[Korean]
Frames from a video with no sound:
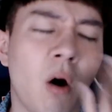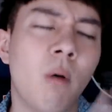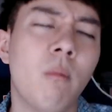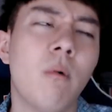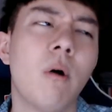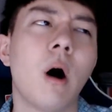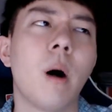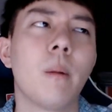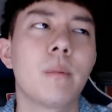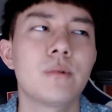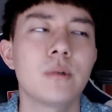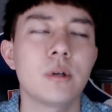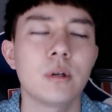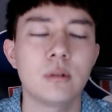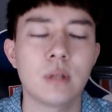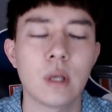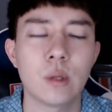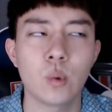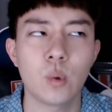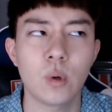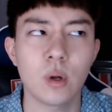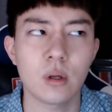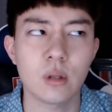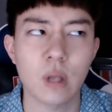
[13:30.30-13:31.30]
어머 갑자기
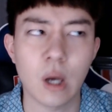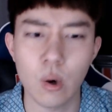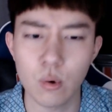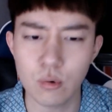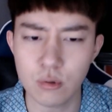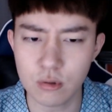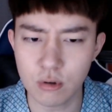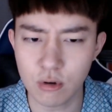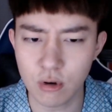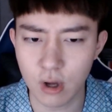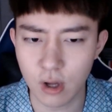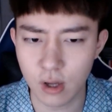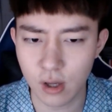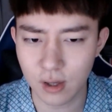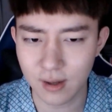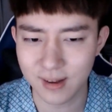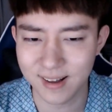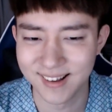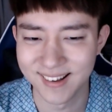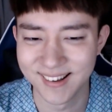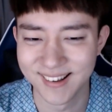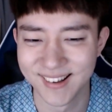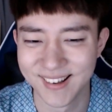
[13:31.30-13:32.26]
내 노래가 나오는 거야